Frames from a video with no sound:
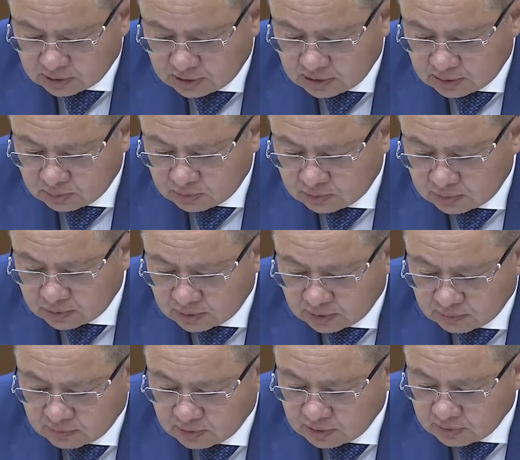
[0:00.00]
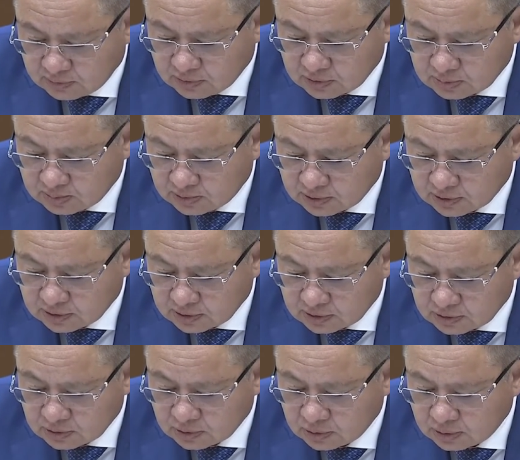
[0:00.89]
домов ввели в
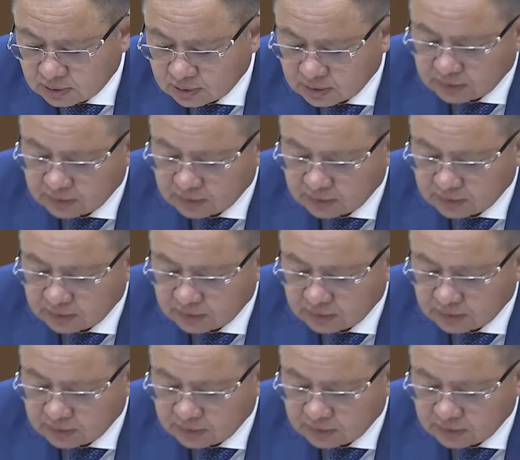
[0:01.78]
эксплуатацию. А